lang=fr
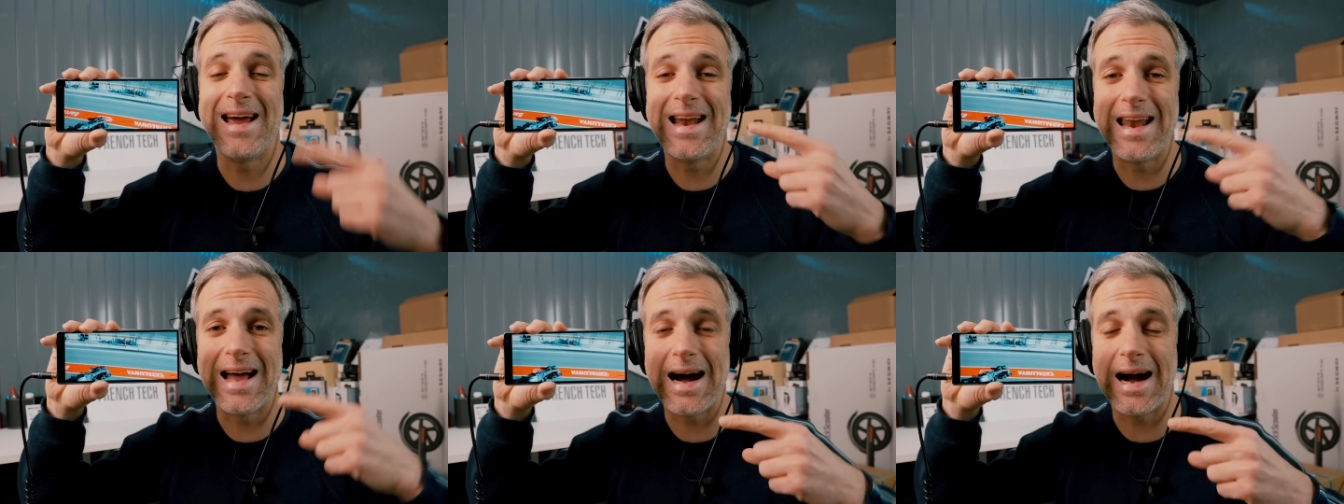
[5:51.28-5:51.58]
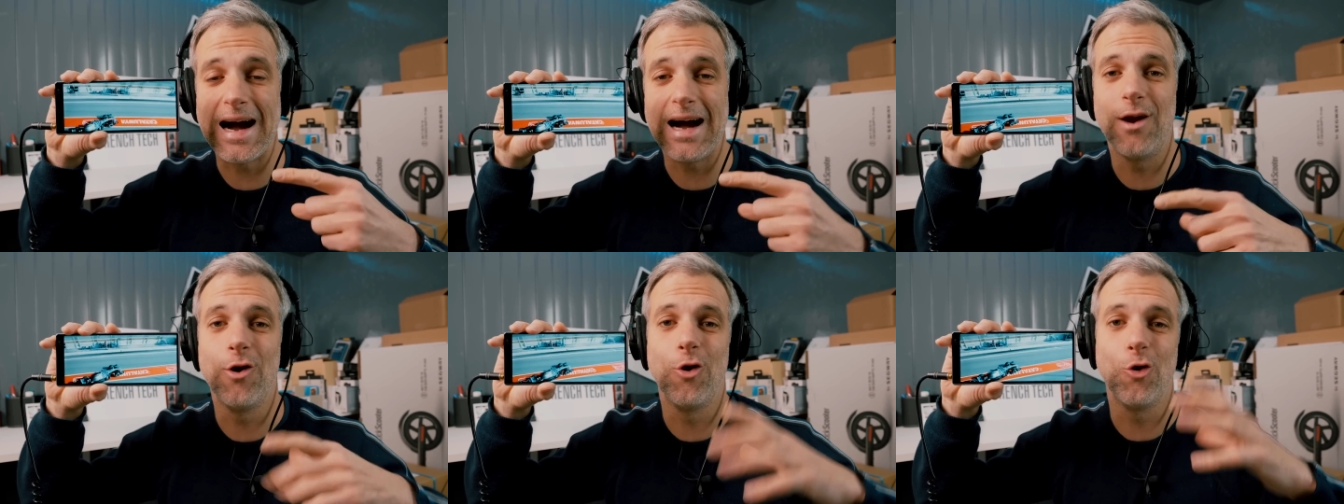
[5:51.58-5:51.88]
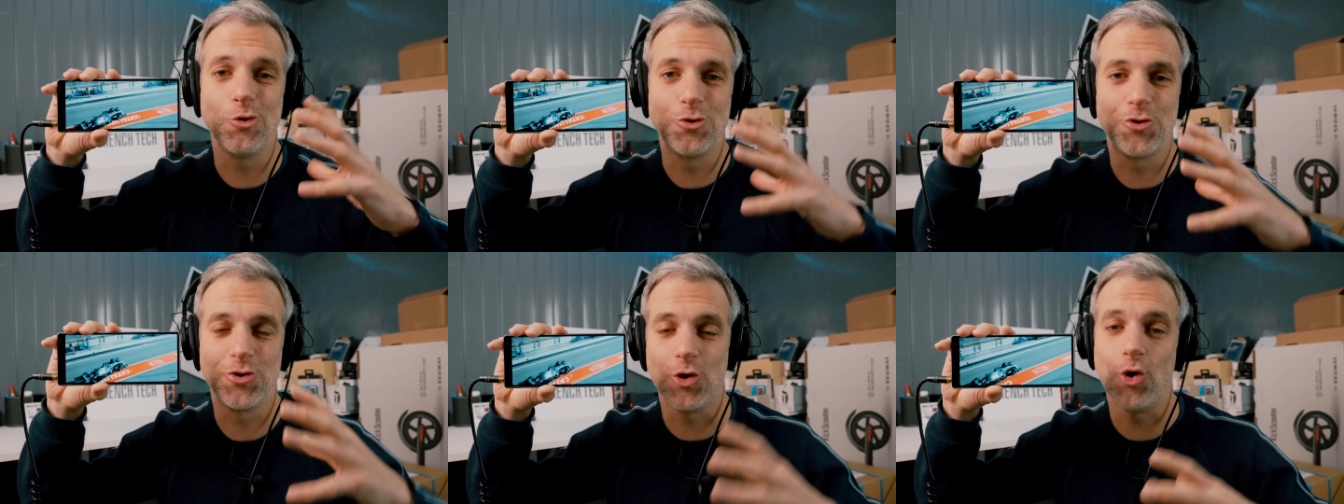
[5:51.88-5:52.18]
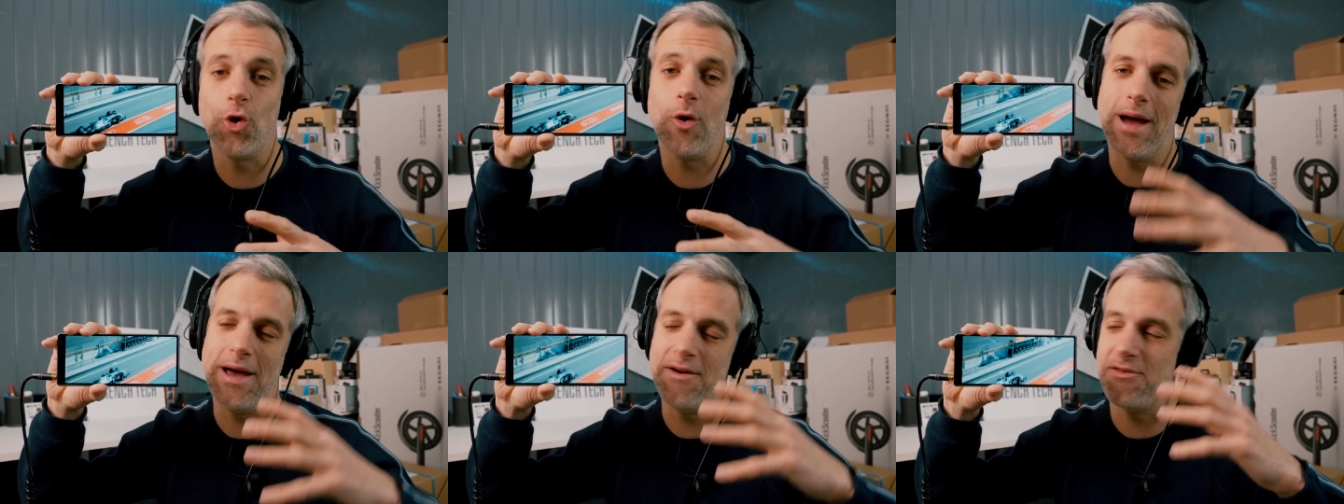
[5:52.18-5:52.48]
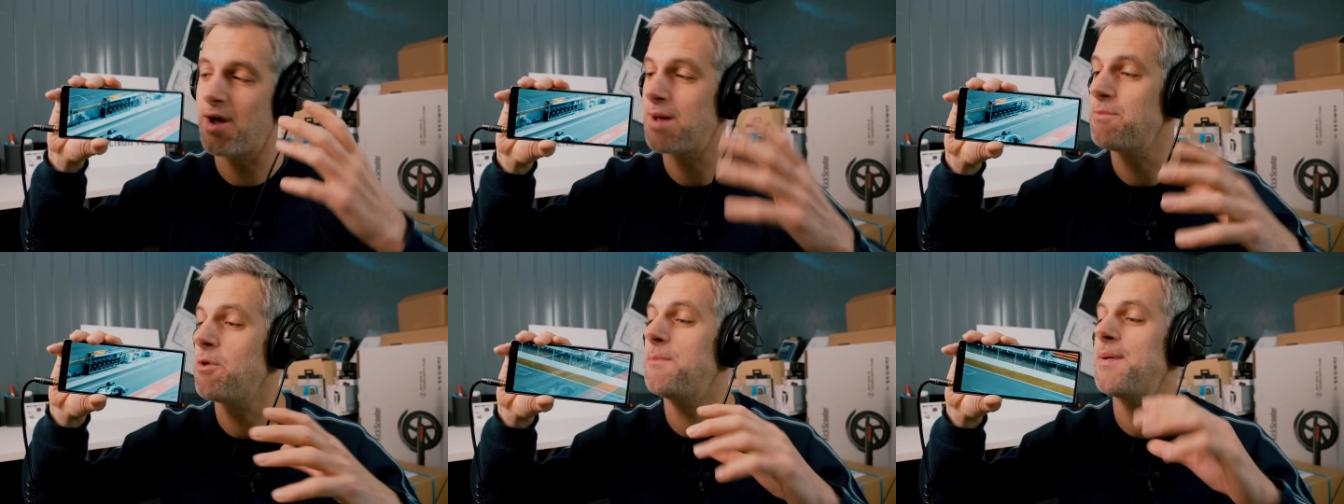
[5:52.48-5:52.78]
Et là, l'audio est
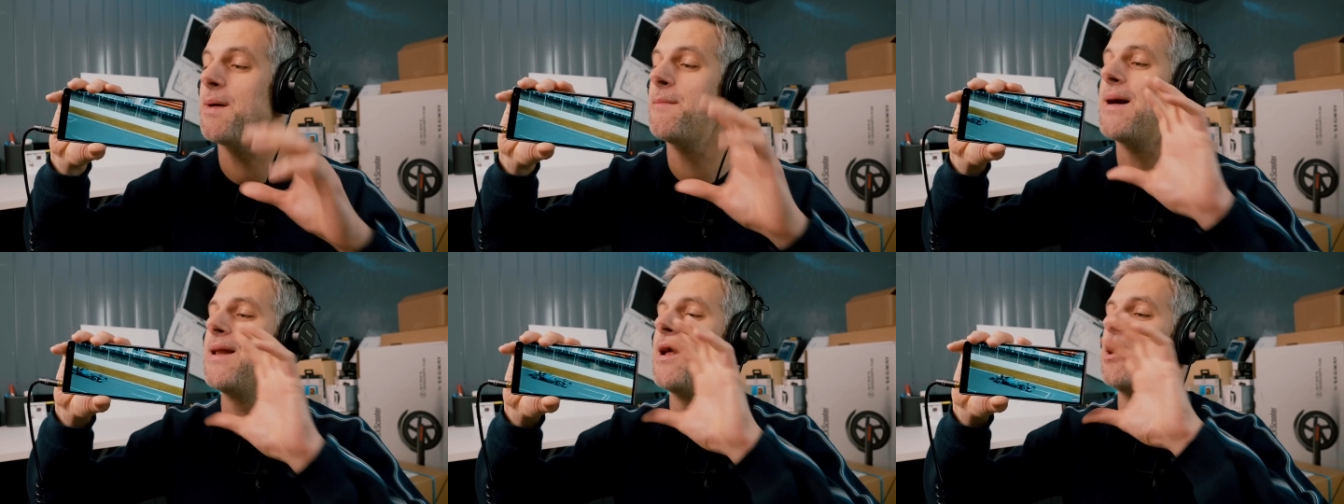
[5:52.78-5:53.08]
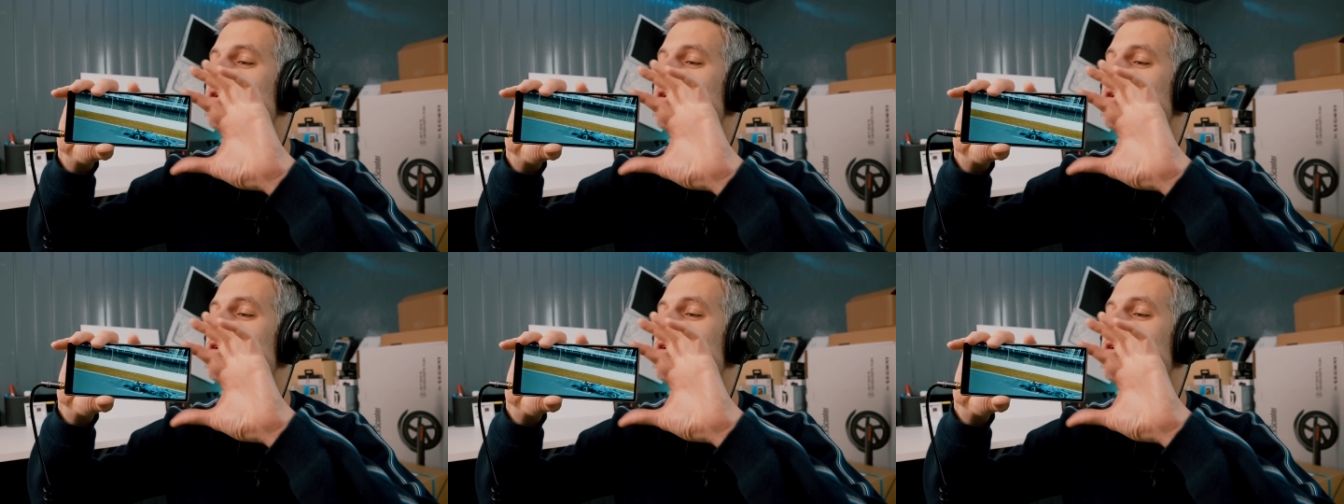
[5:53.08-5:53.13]
vraiment pas mal.